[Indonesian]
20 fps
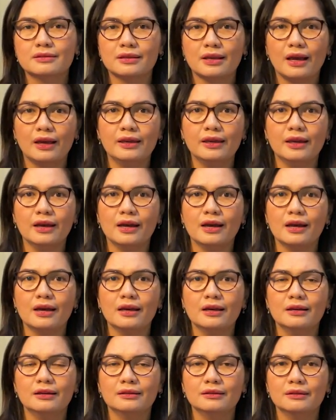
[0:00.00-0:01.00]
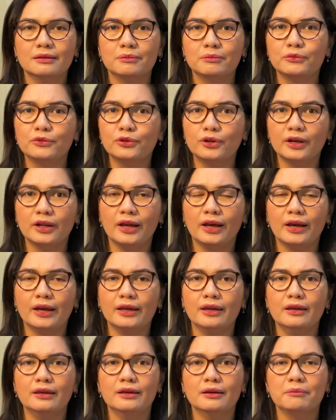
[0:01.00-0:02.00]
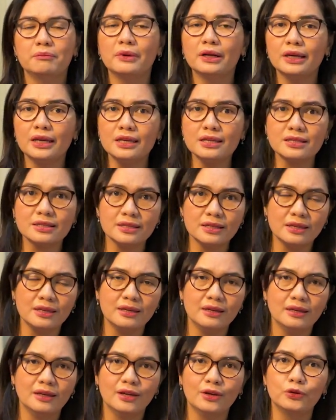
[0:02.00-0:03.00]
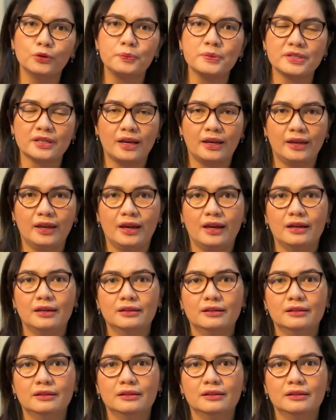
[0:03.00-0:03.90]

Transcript: Saya mulai mengisi hidup saya